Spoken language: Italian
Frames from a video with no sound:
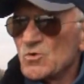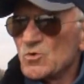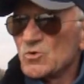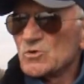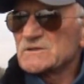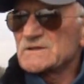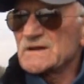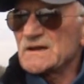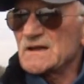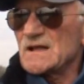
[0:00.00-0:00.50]

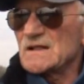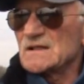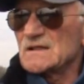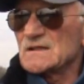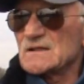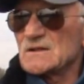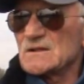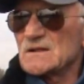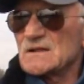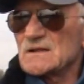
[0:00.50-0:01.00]
Oltre
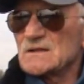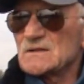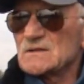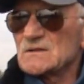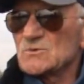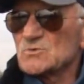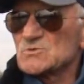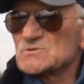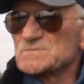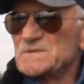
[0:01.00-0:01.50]

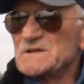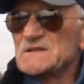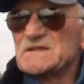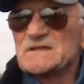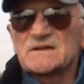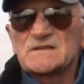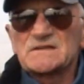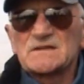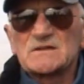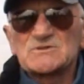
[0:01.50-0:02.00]
allo
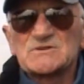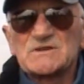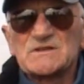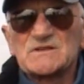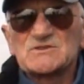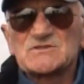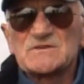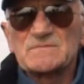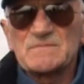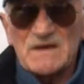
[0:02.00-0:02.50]
spinner del
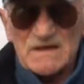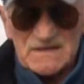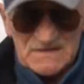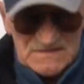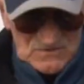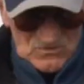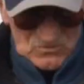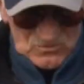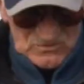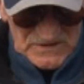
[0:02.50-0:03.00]

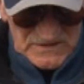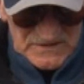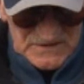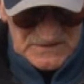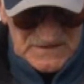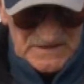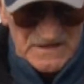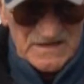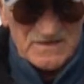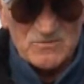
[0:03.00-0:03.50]
16,5
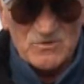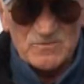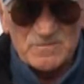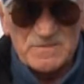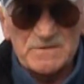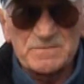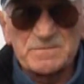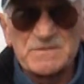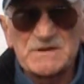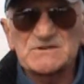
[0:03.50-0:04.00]
utilizzeremo
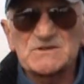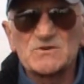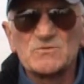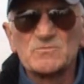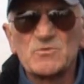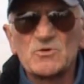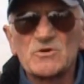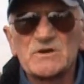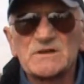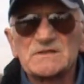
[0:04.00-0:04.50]
per pesche
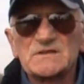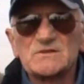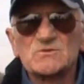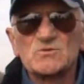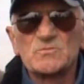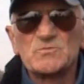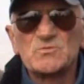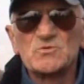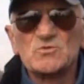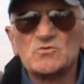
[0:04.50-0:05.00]
un
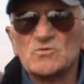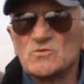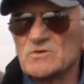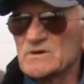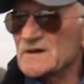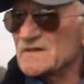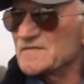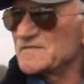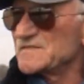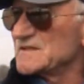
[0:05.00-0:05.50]
pochettino più
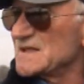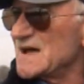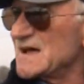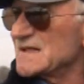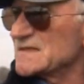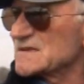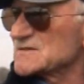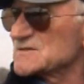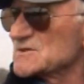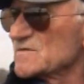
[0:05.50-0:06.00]

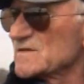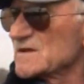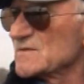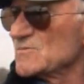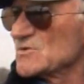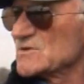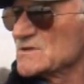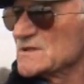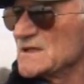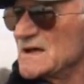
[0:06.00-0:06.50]
raffinate se
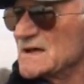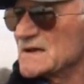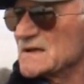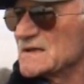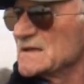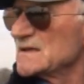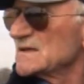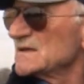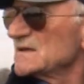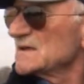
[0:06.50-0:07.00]
dovremo
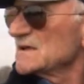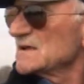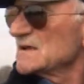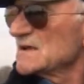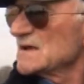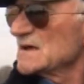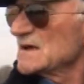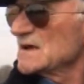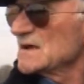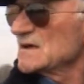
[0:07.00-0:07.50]
andare
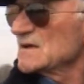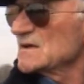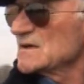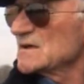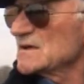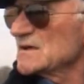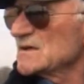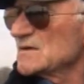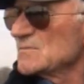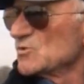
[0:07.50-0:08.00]

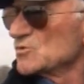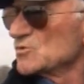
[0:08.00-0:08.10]
eh,